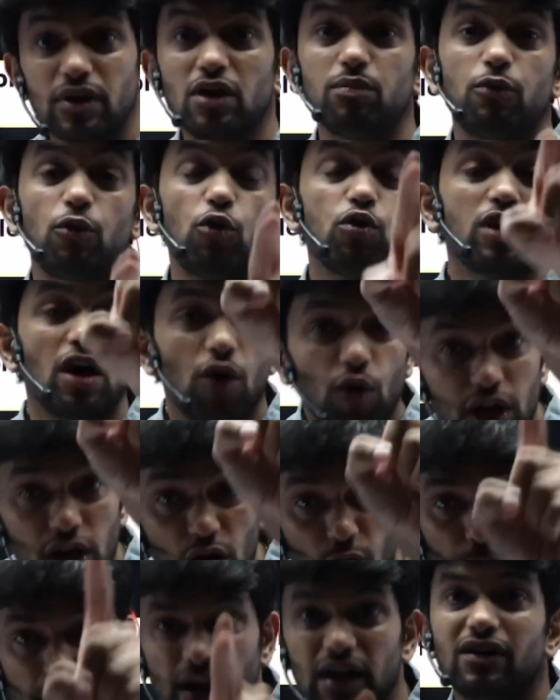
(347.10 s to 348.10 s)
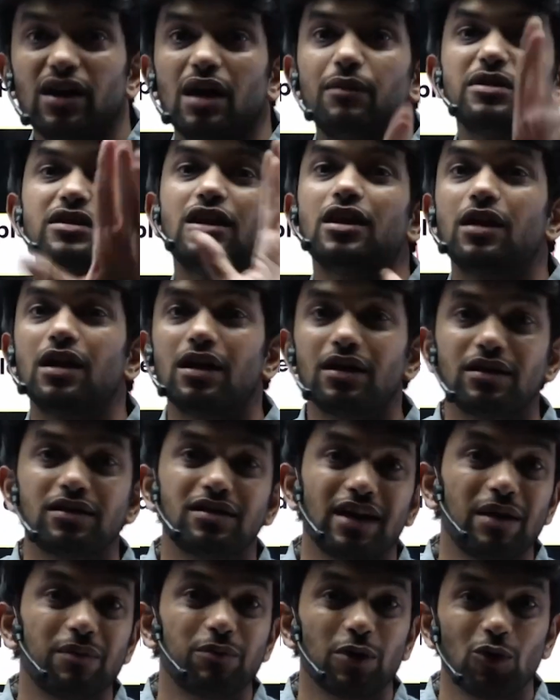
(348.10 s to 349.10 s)
ஒன்ன ஒன்னையும் பண்ண விடாம தடுக்க
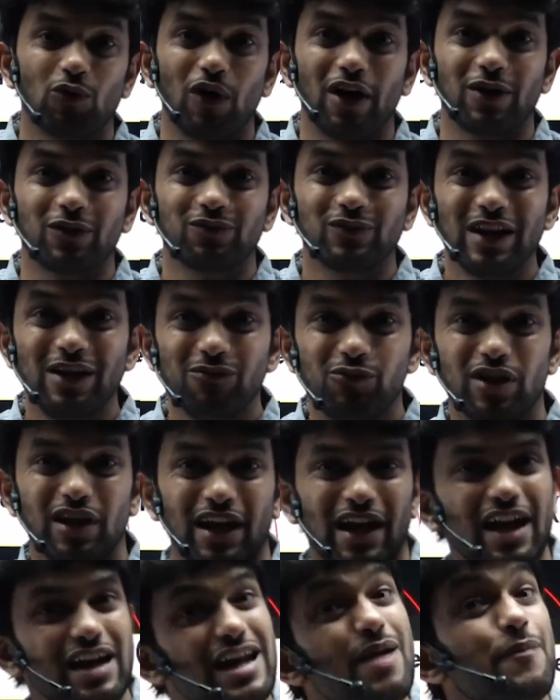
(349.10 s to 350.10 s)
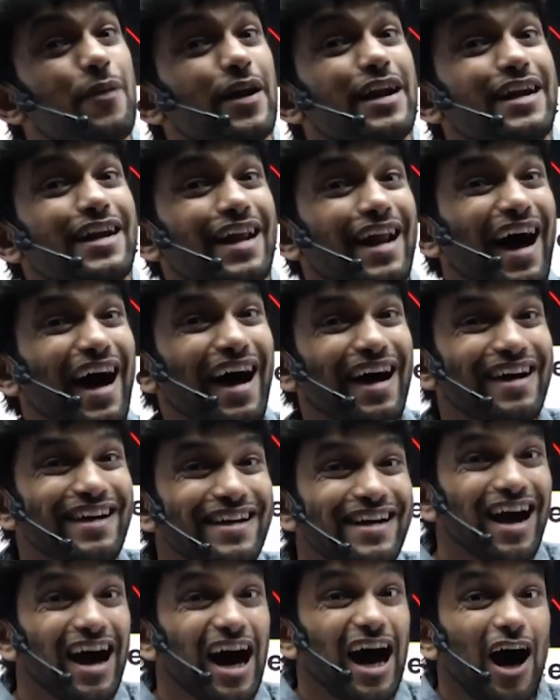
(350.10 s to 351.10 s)
ட்ரை பண்ணுவாங்க புரியுது ஏன்னா நீ பண்ணிட்டேன்னா
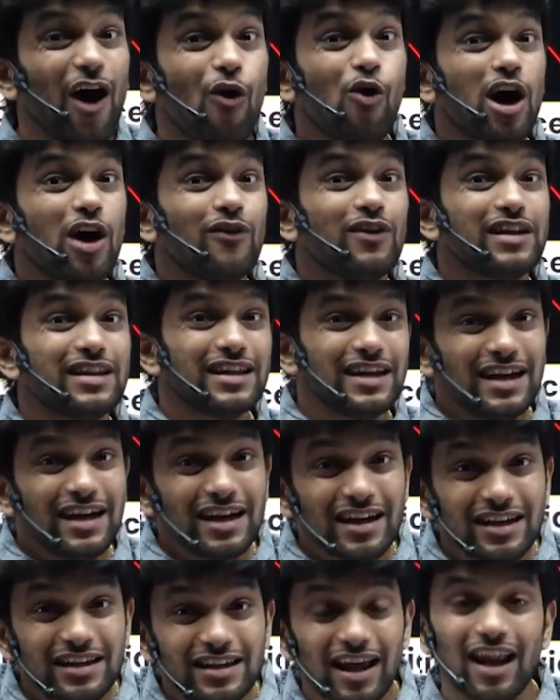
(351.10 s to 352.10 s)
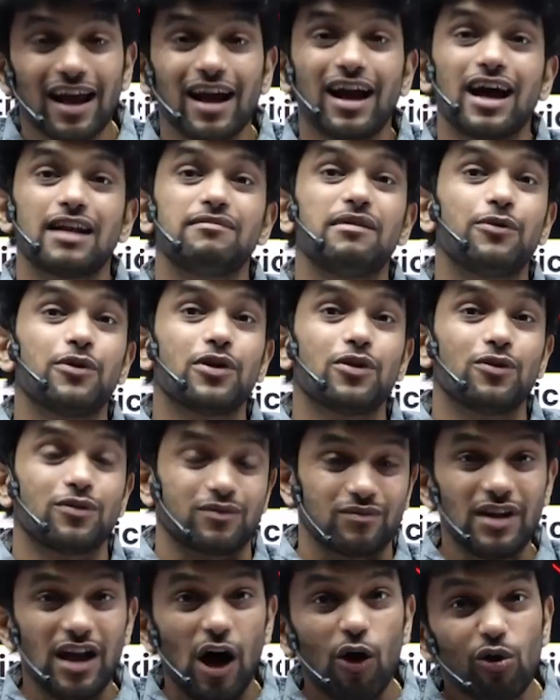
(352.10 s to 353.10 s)
அவங்க வந்து இலக்காரமாக போயிடும்
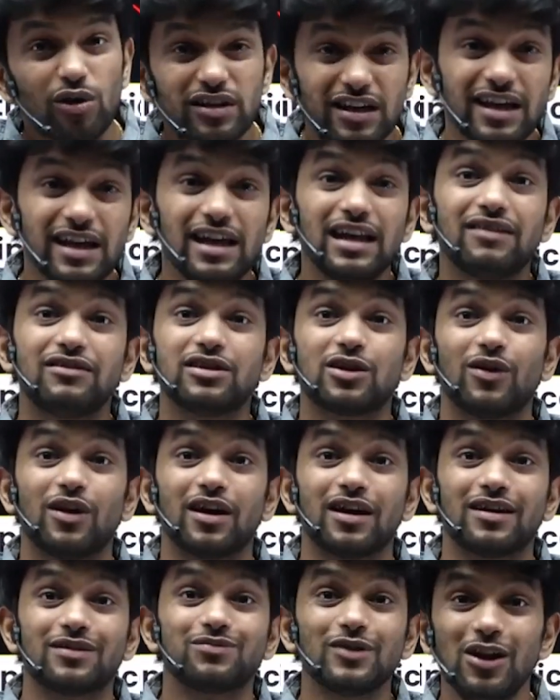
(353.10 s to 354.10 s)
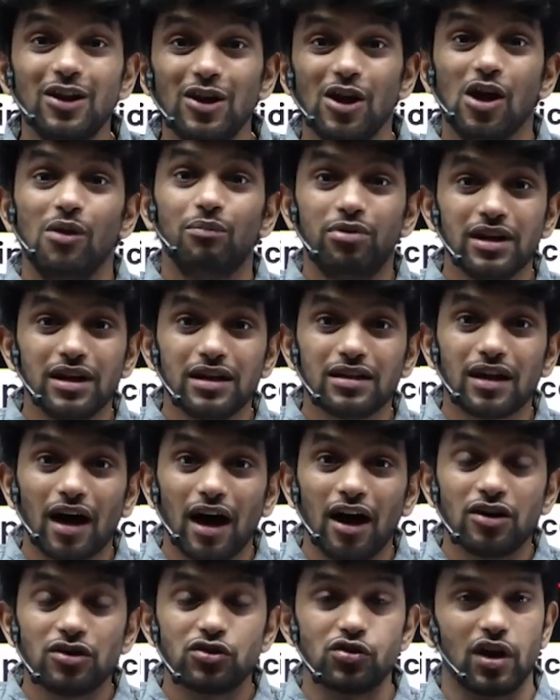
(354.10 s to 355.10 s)
அவங்க வந்து கீழே வந்துடுவாங்க புரியுதா
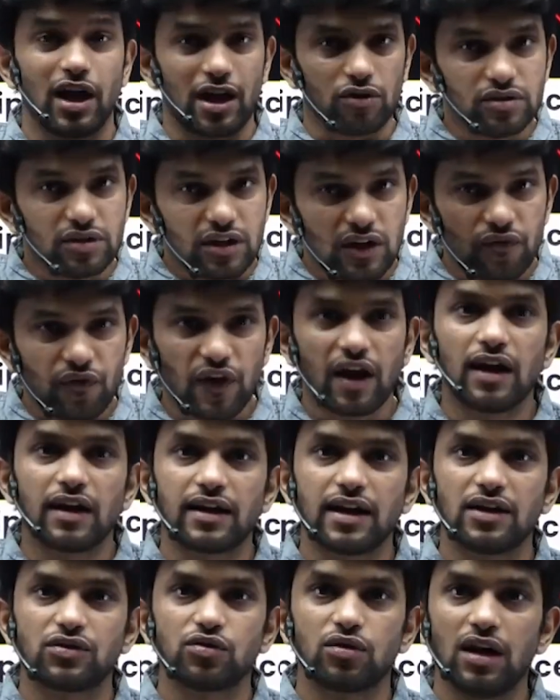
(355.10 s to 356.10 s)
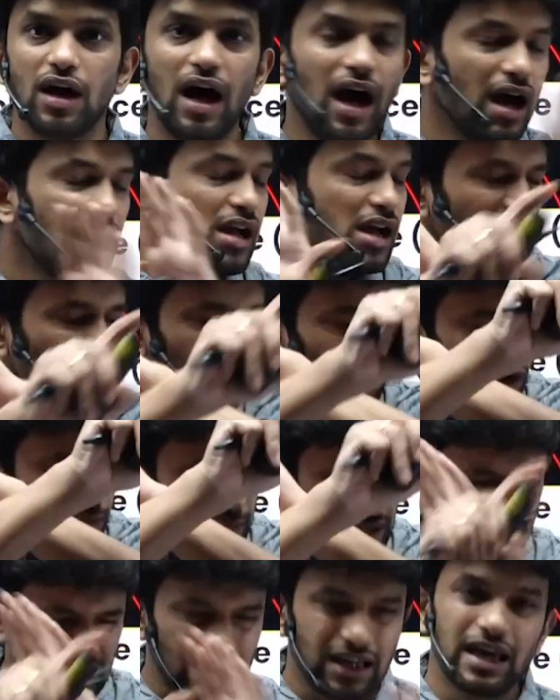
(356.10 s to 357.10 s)
ஸோ யாராவது டிஃபிகல்ட்டாக சொன்னால் அவங்க
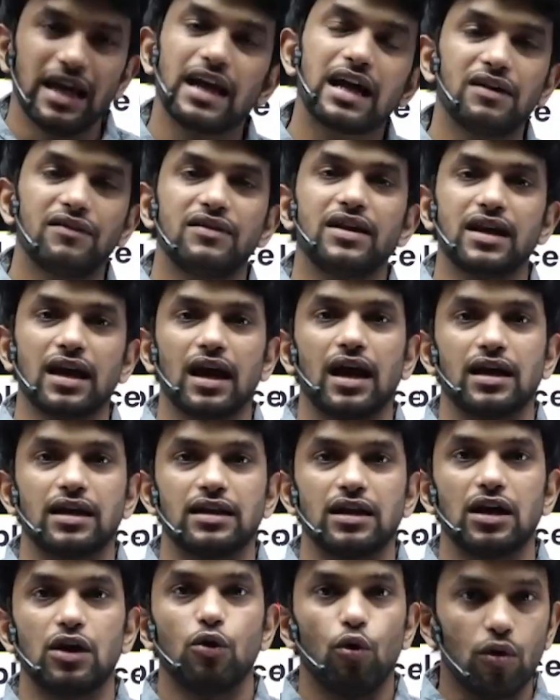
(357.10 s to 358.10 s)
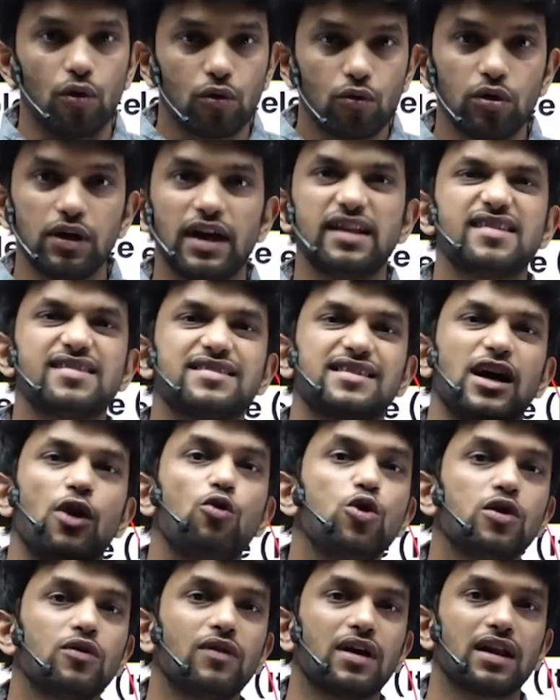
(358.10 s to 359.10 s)
பற்றி கேட்கவே கேட்காத உனக்குள்ளேருந்து
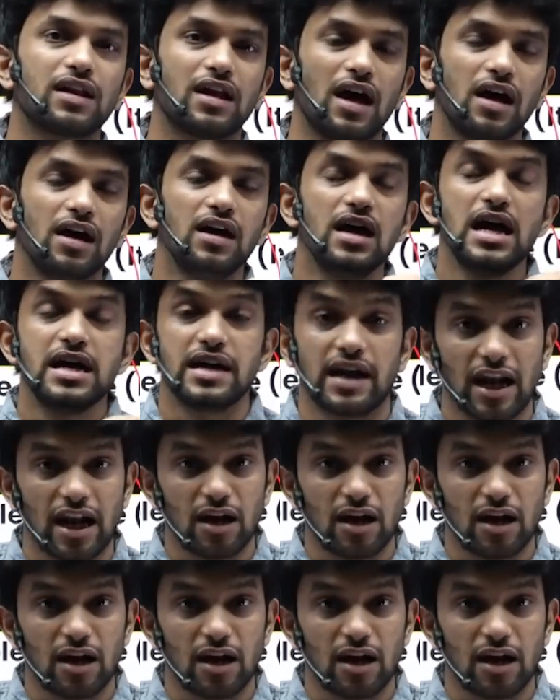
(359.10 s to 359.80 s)
சவுண்ட் வருதா என்னால்